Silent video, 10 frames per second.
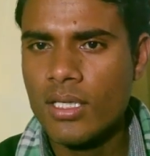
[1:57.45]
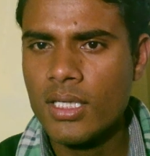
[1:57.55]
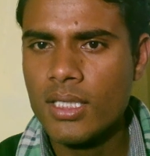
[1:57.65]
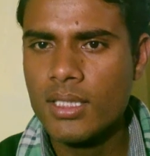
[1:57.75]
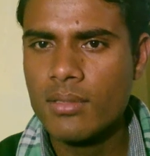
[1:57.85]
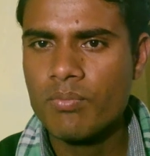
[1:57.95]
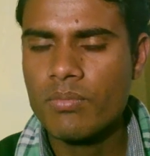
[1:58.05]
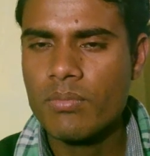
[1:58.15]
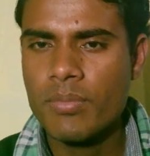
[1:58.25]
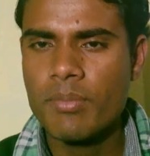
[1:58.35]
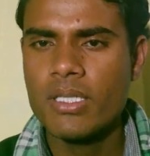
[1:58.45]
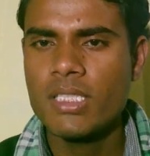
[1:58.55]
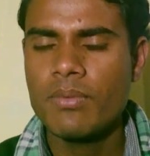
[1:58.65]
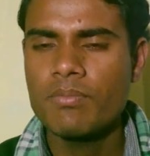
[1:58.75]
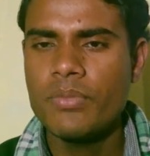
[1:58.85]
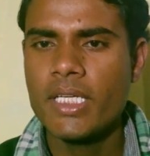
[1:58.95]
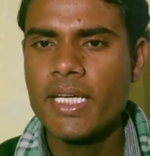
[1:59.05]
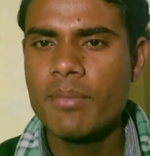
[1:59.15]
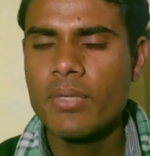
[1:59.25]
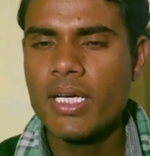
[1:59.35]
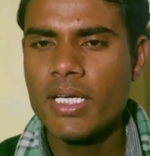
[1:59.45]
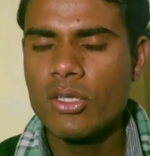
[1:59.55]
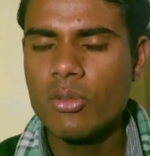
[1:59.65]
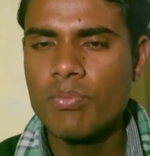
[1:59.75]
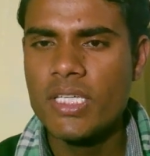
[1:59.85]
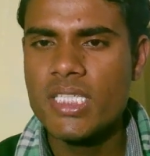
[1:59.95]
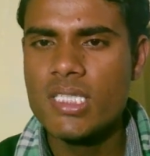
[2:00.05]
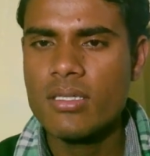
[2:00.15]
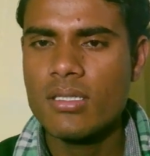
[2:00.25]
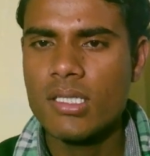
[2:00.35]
पेपर जब भी अटैम्प्ट करें तो प्लीज़